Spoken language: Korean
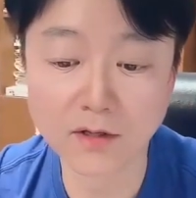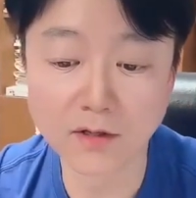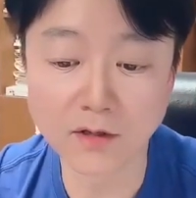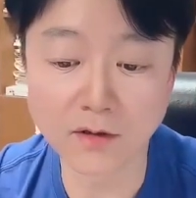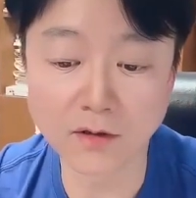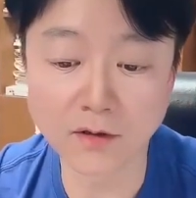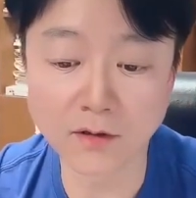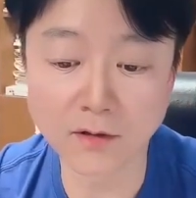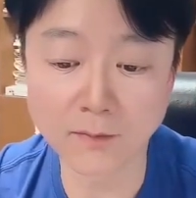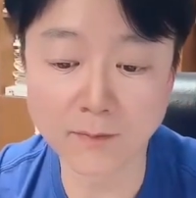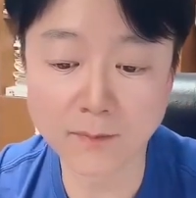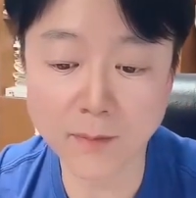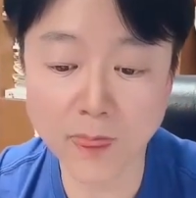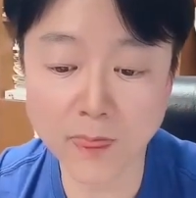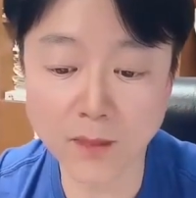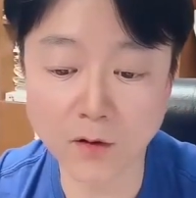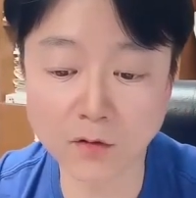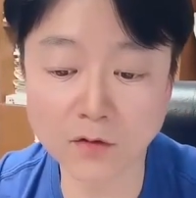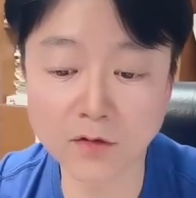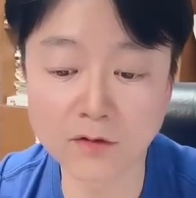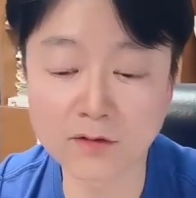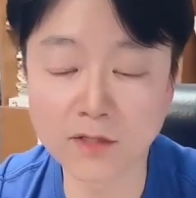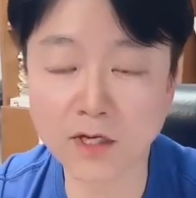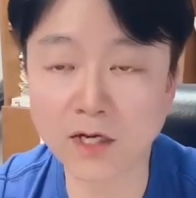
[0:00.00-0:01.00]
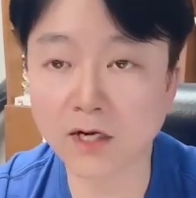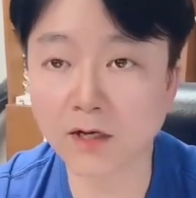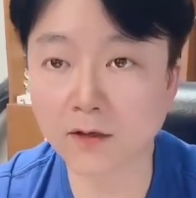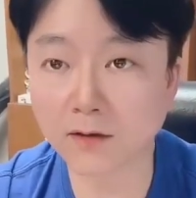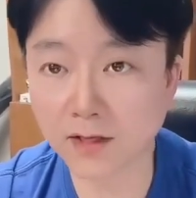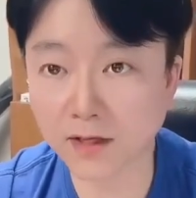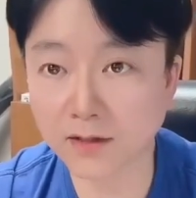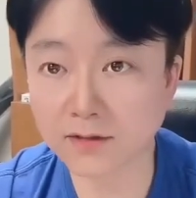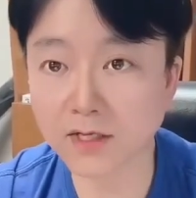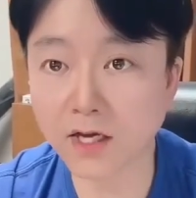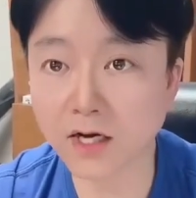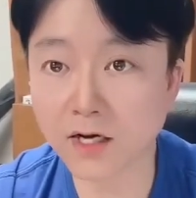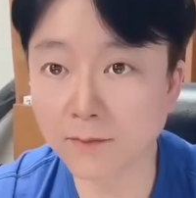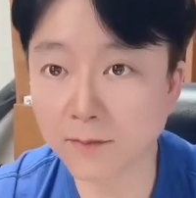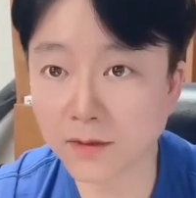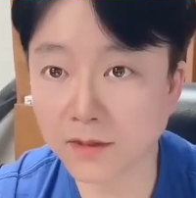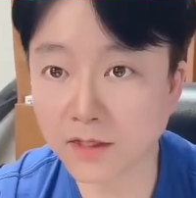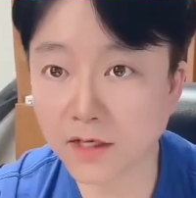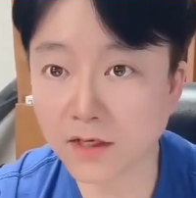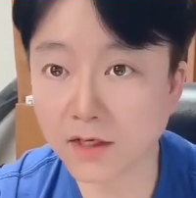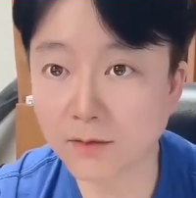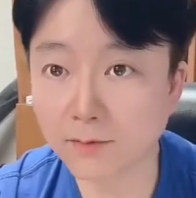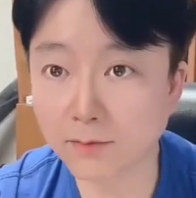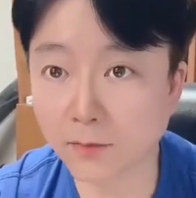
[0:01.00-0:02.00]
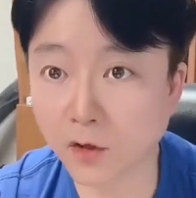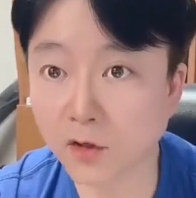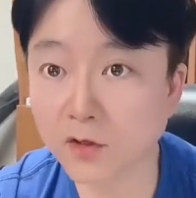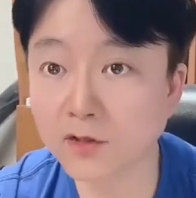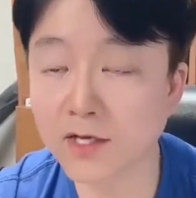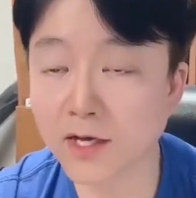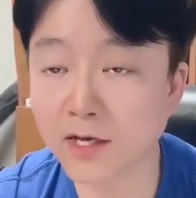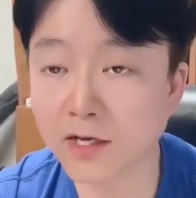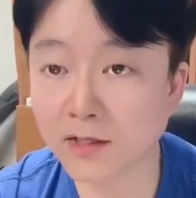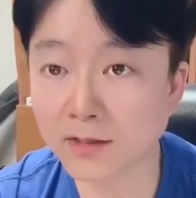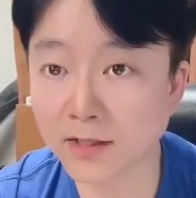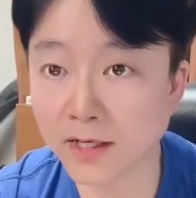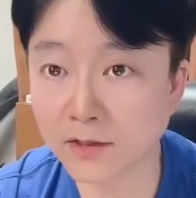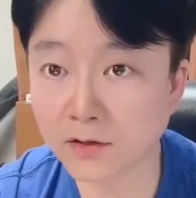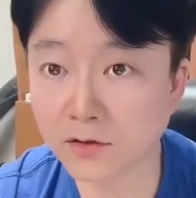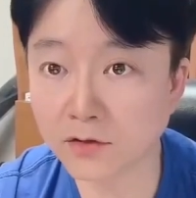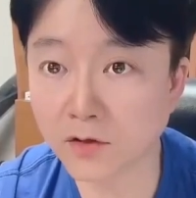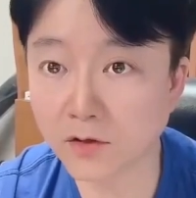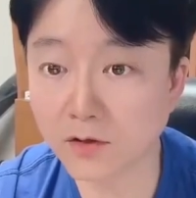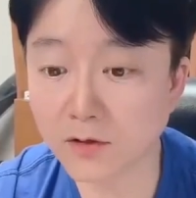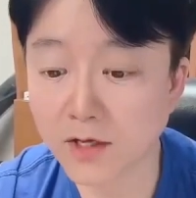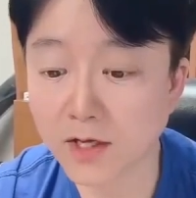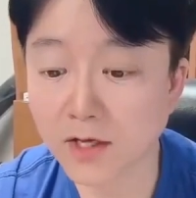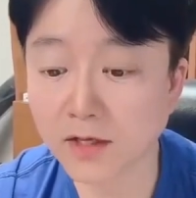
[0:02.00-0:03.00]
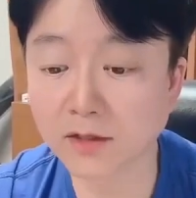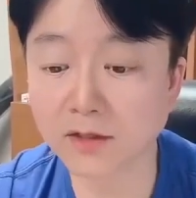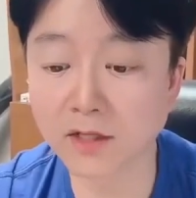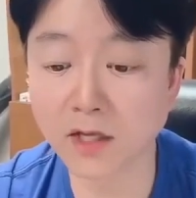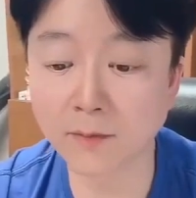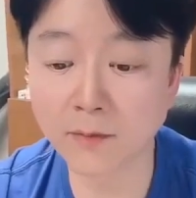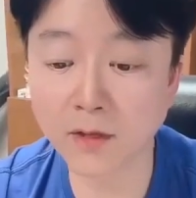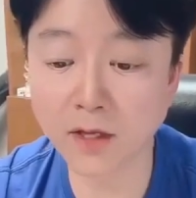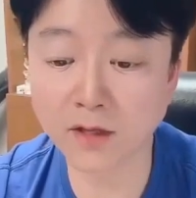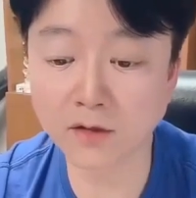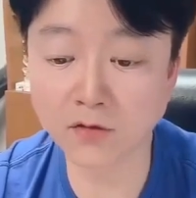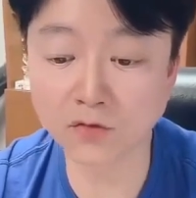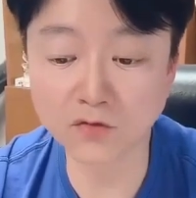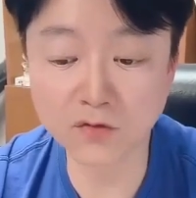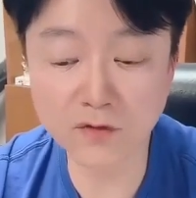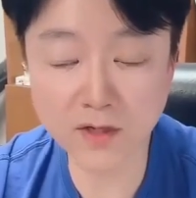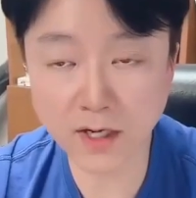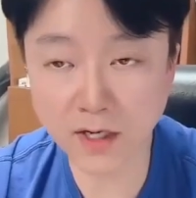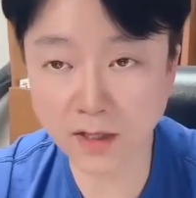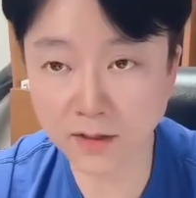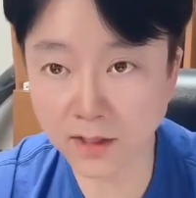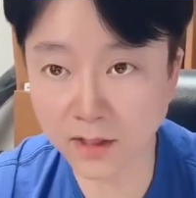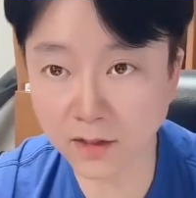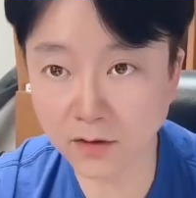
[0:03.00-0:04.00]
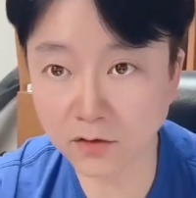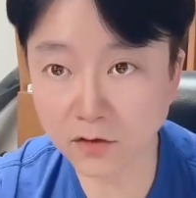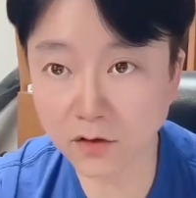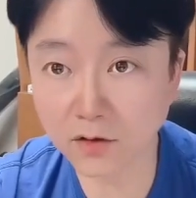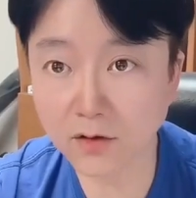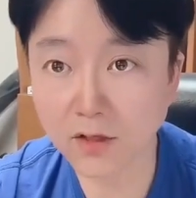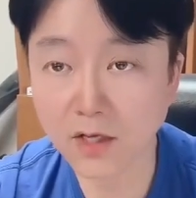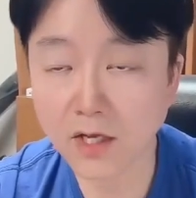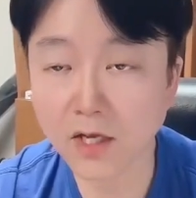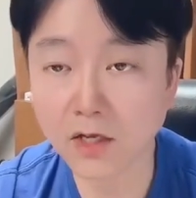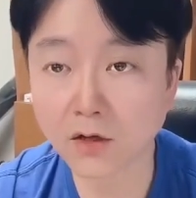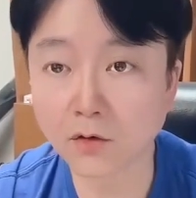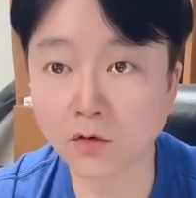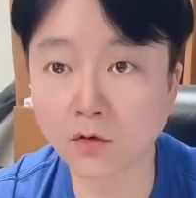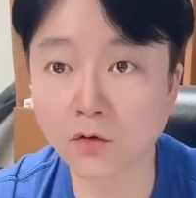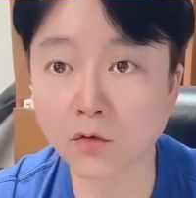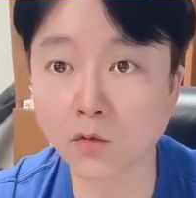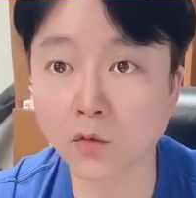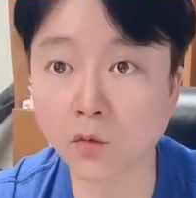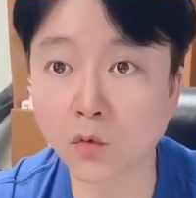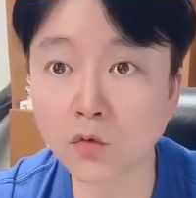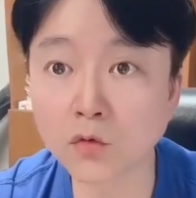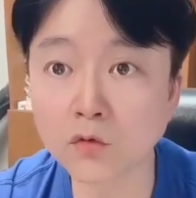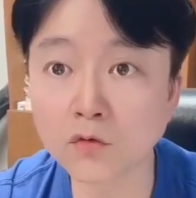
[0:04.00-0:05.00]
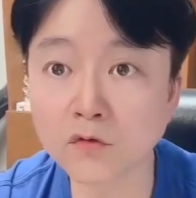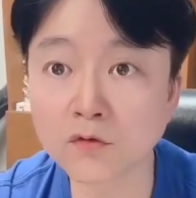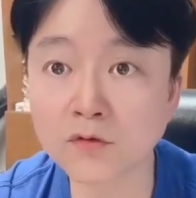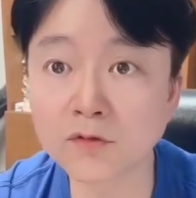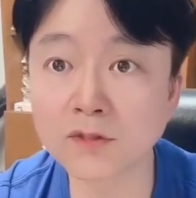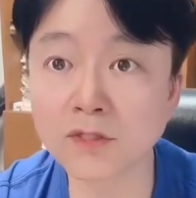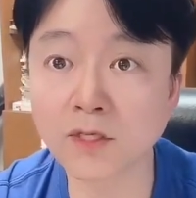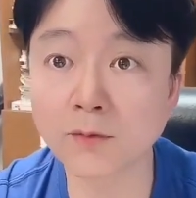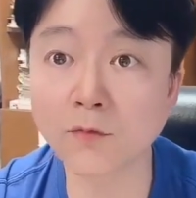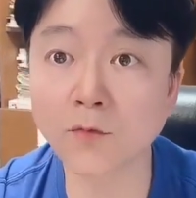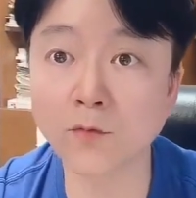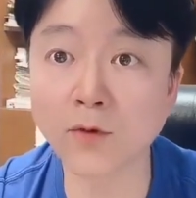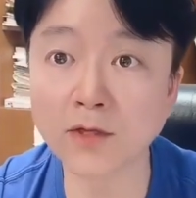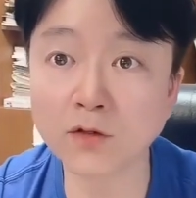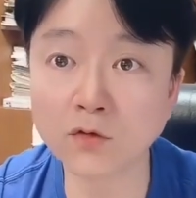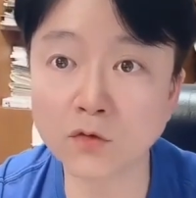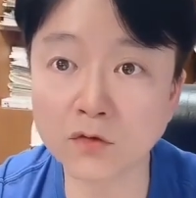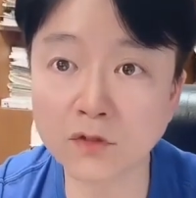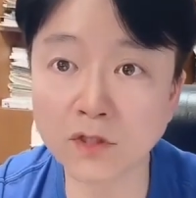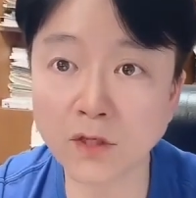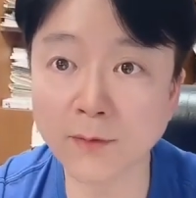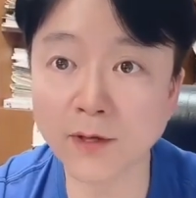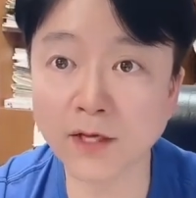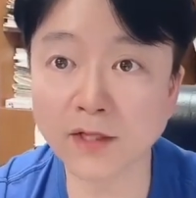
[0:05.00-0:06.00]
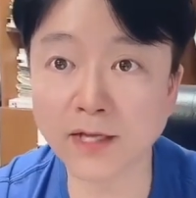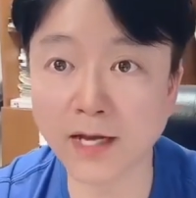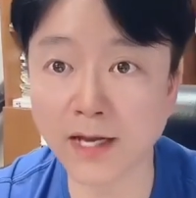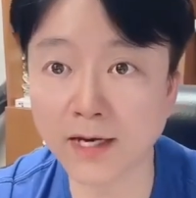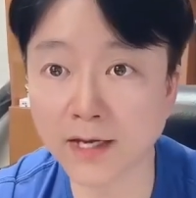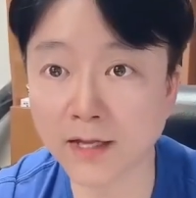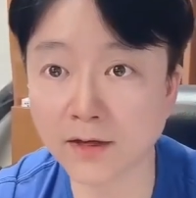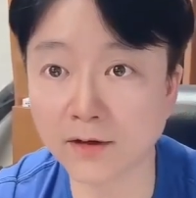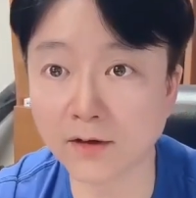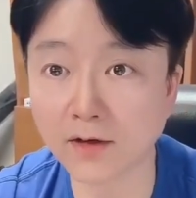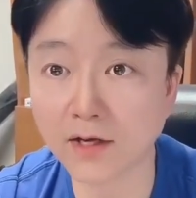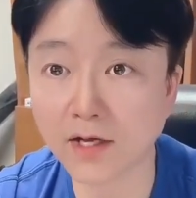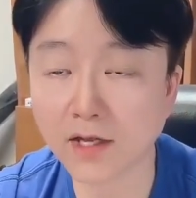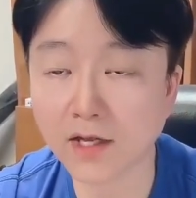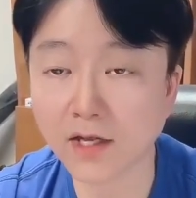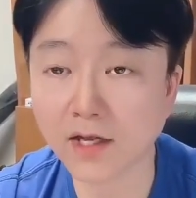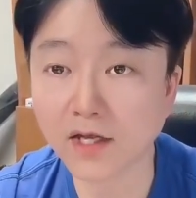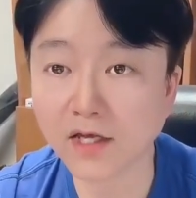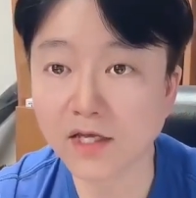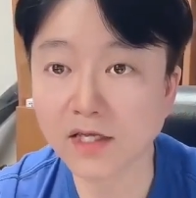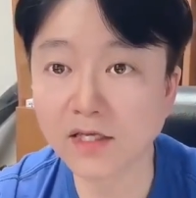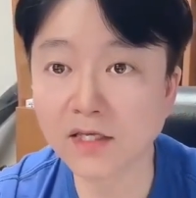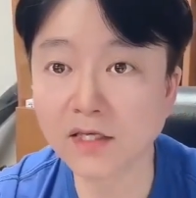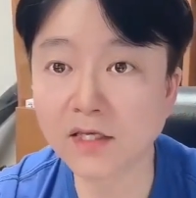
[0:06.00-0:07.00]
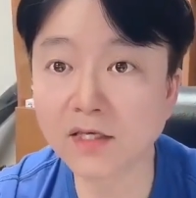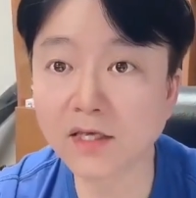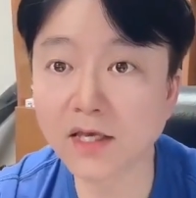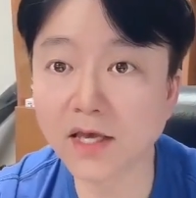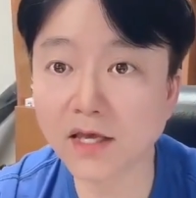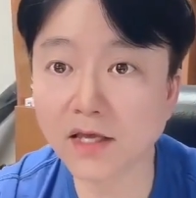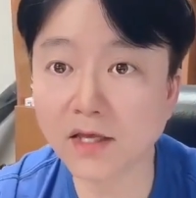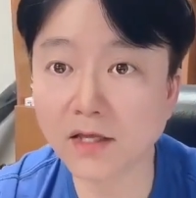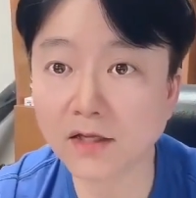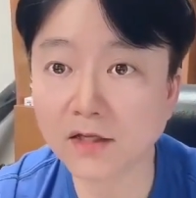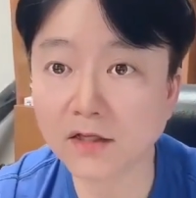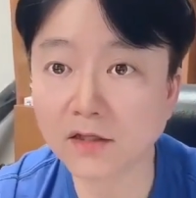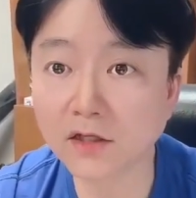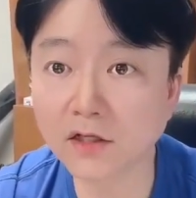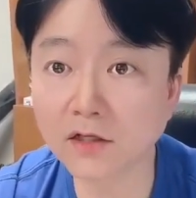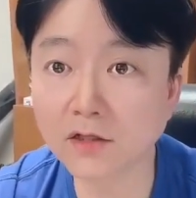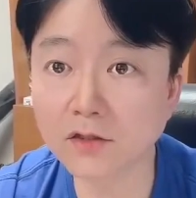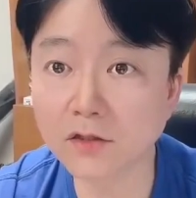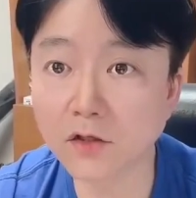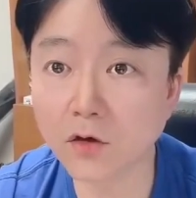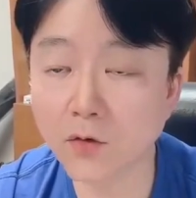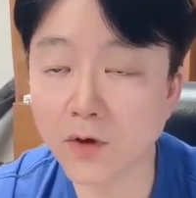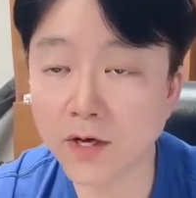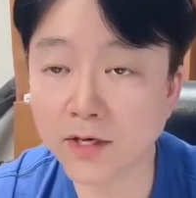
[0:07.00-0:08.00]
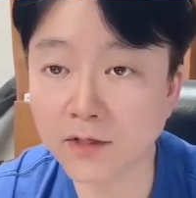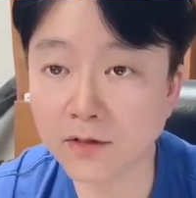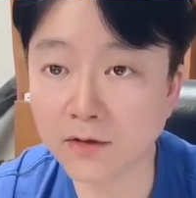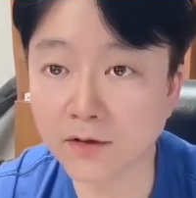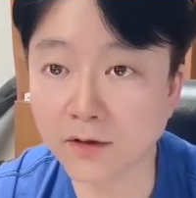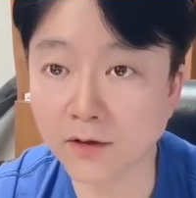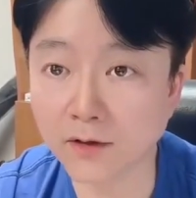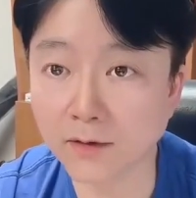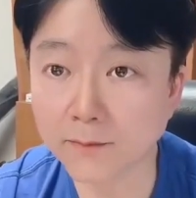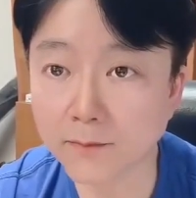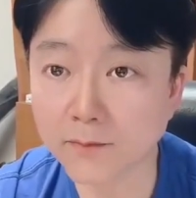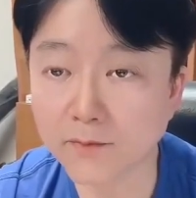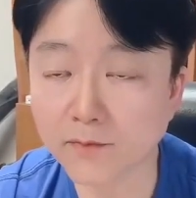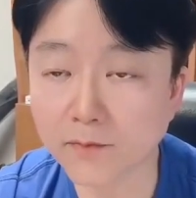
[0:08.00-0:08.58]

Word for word: 어, 떤 사람 그러니까 사람마다 머리 색깔 다르죠. 그다음에 눈 색깔 다르죠. 그리고 오른손잡이 왼손잡이가 달라요. 이게 특정화하는 거예요.